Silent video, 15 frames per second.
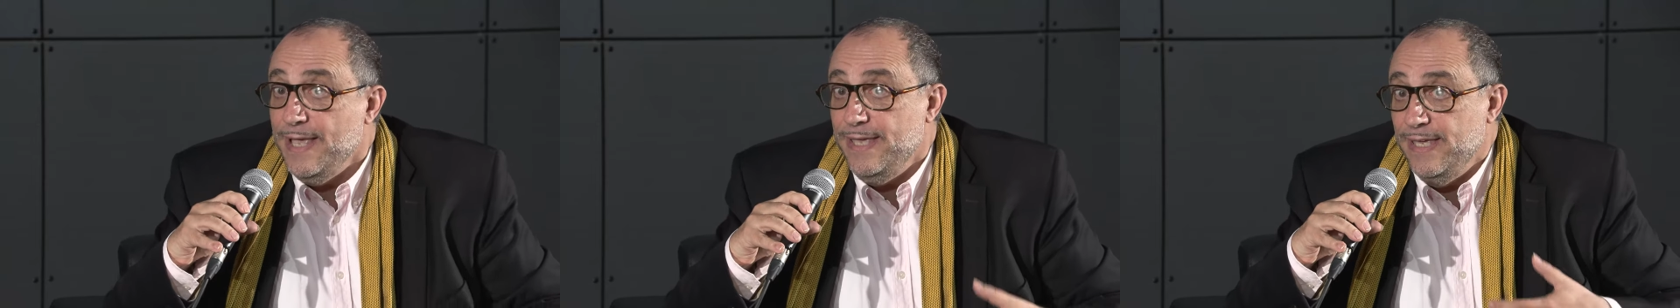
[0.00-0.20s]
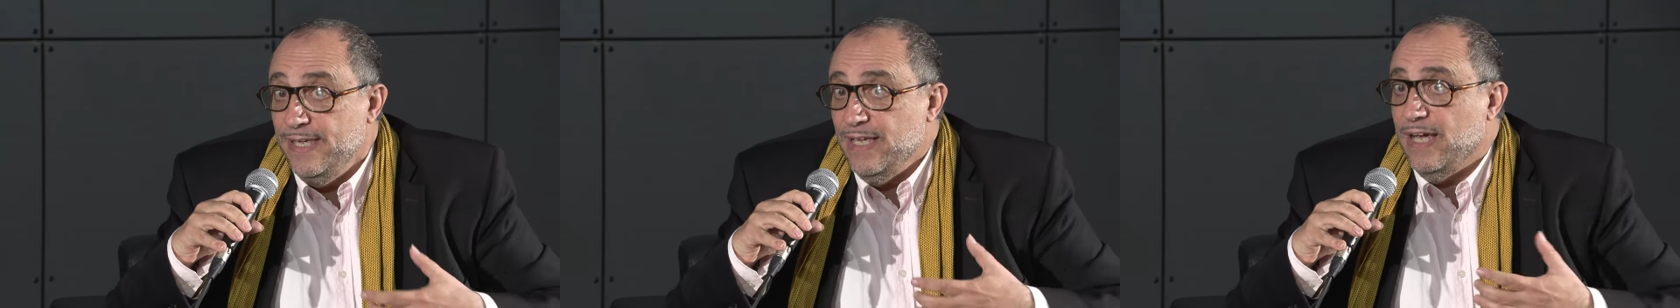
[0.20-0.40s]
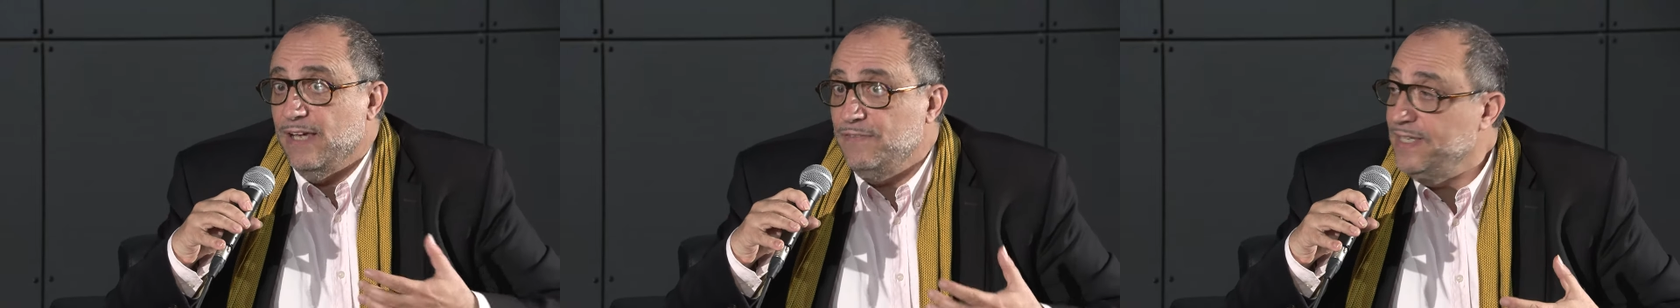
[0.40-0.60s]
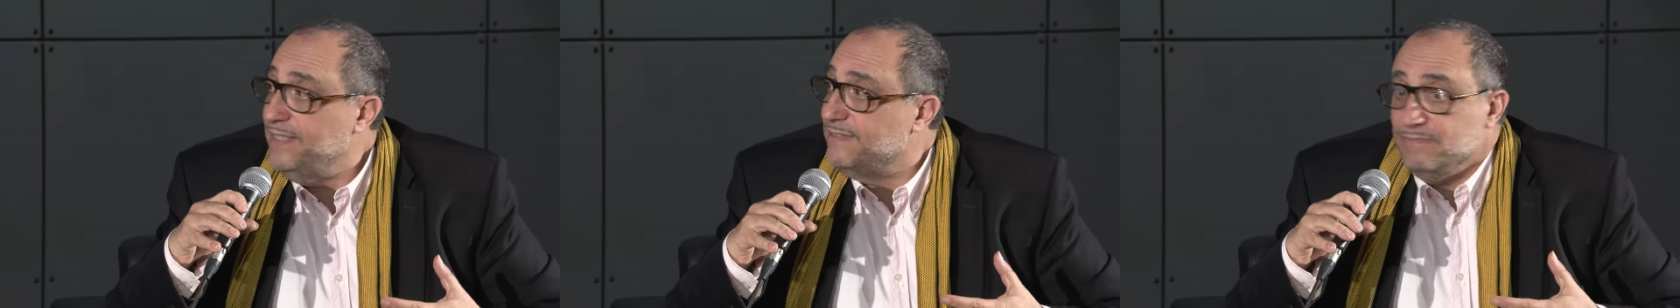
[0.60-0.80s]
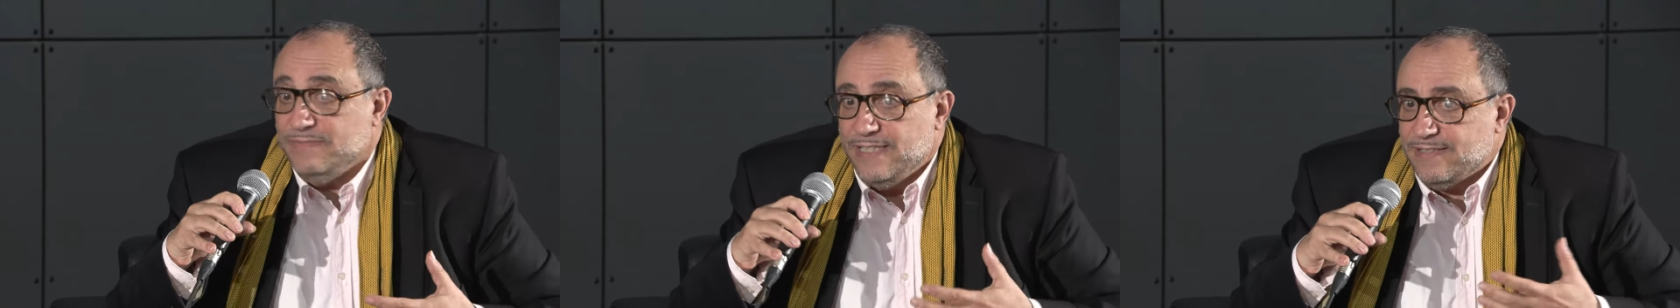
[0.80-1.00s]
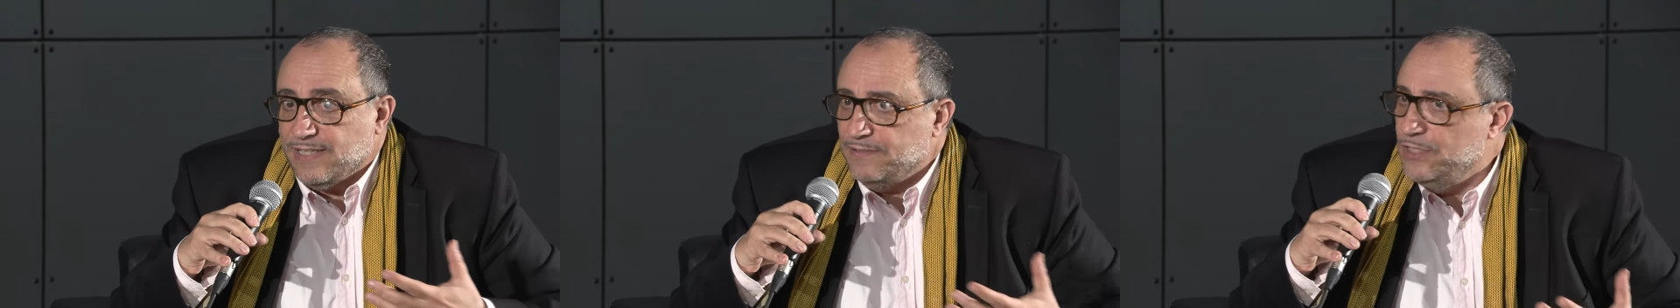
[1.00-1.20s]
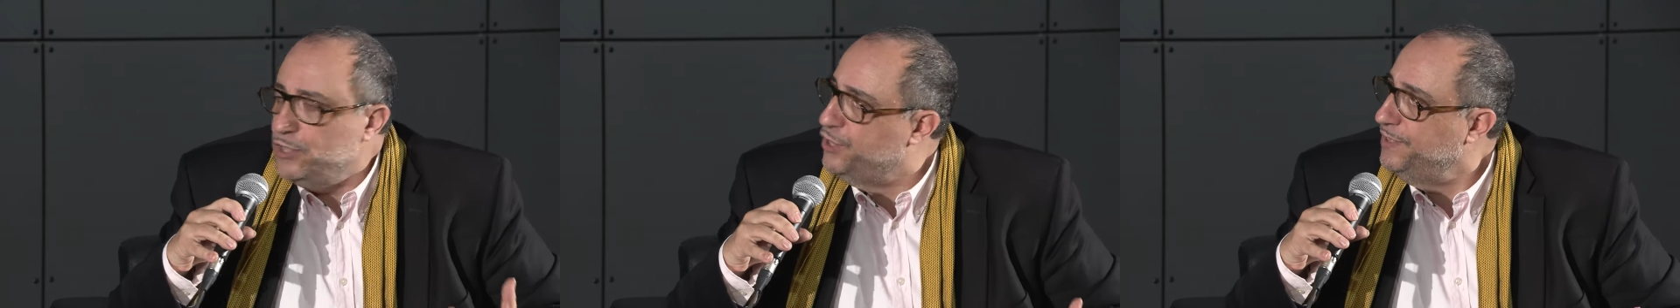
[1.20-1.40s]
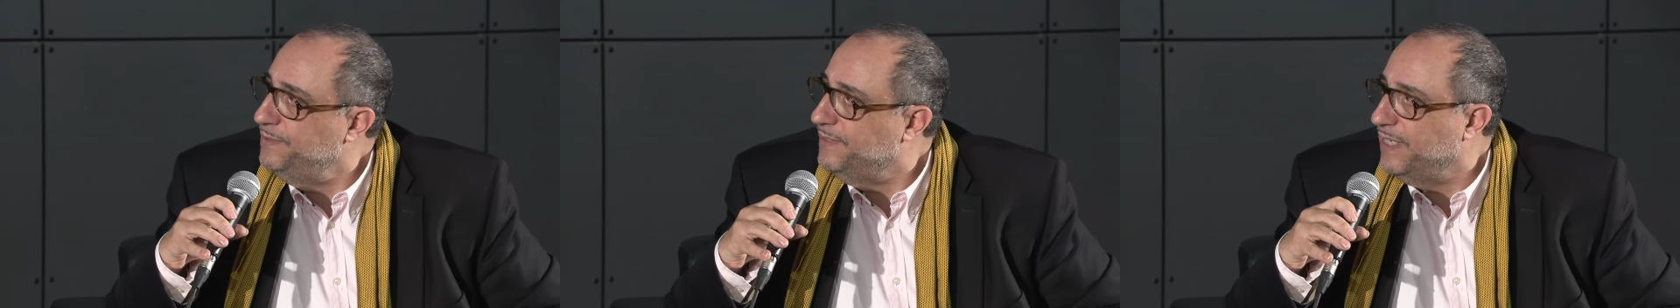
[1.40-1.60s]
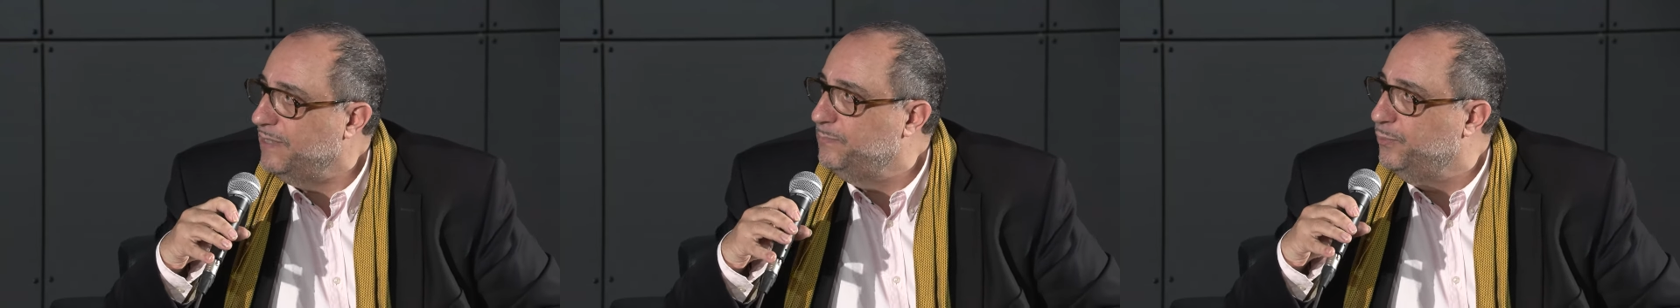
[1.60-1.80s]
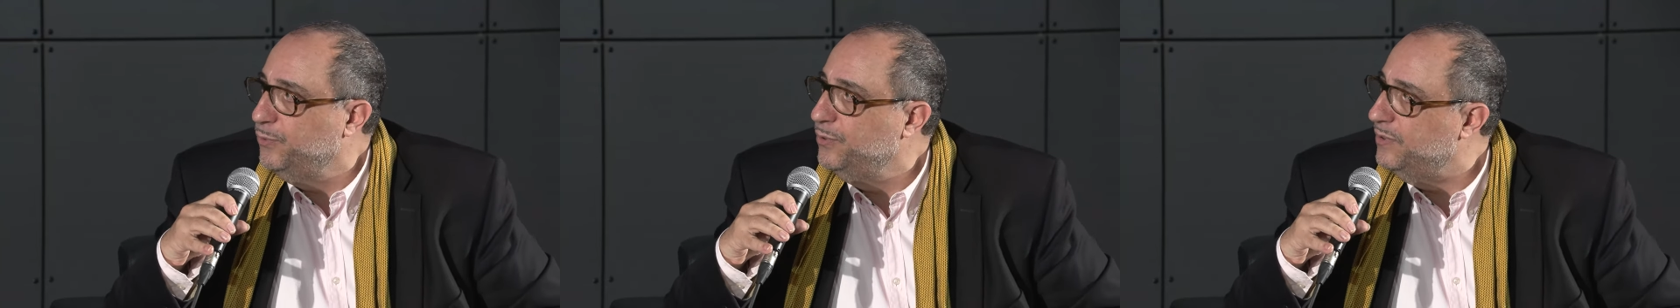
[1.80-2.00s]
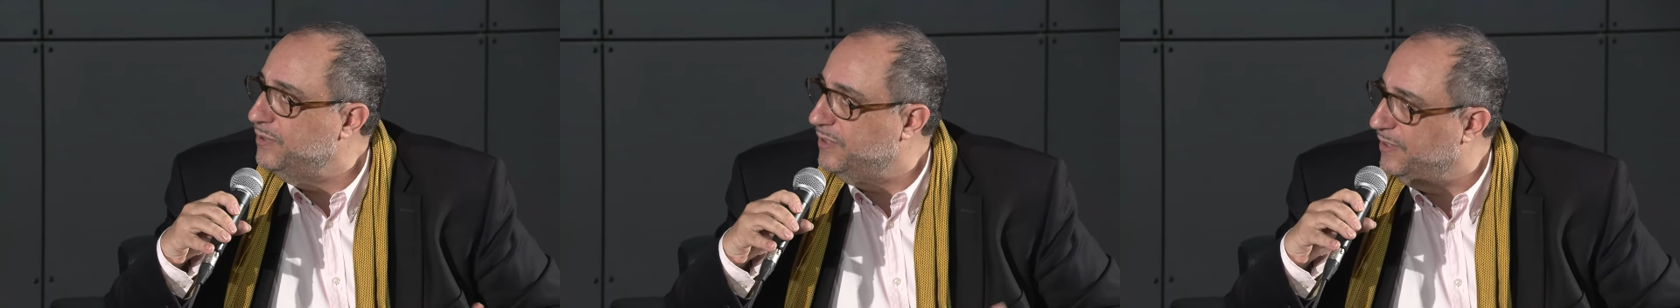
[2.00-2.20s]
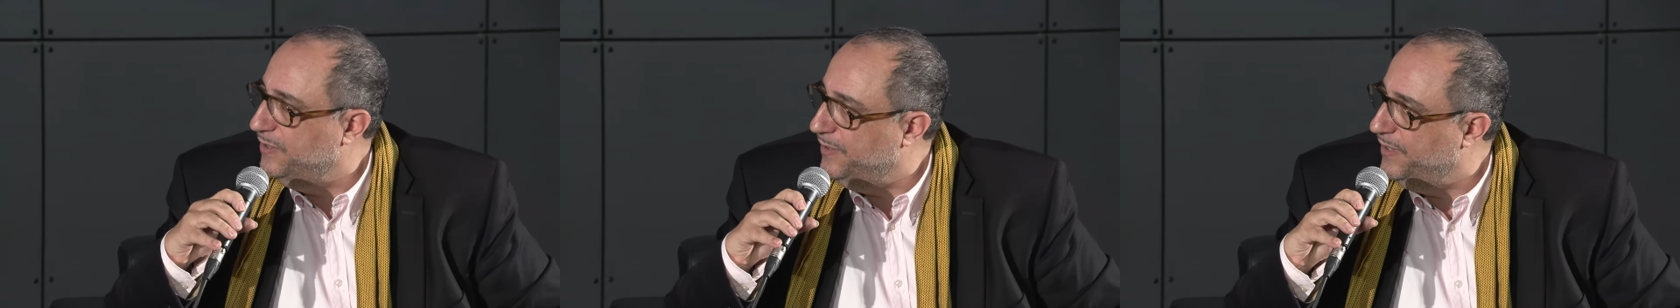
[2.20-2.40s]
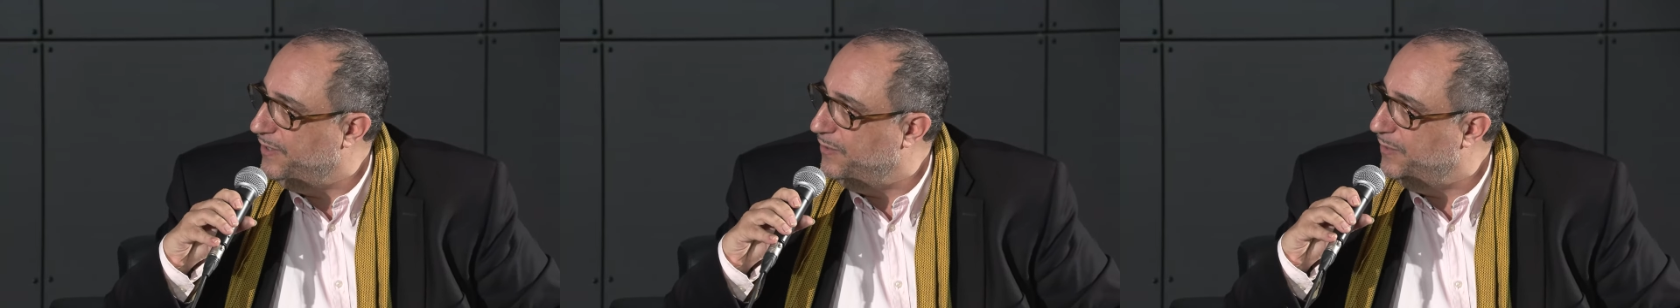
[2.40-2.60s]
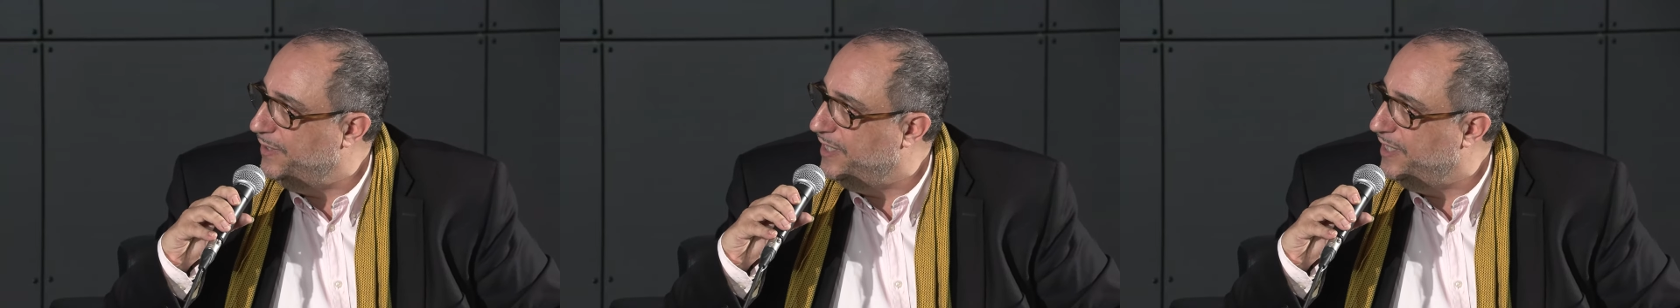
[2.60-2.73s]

et avec des stratégies qu'elle peut euh,